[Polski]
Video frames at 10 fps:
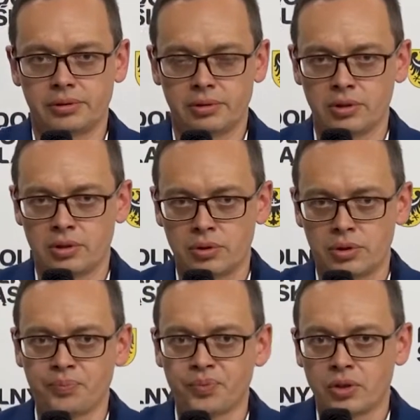
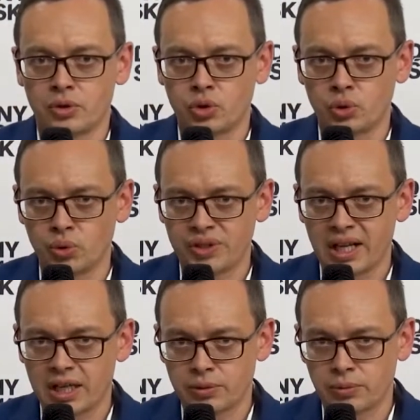około 100
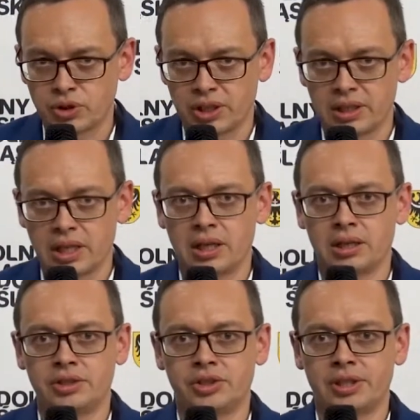znalazło się na
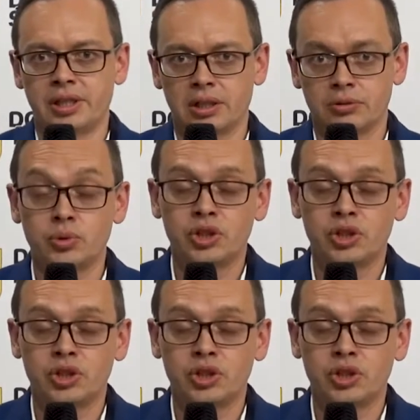liście ranking,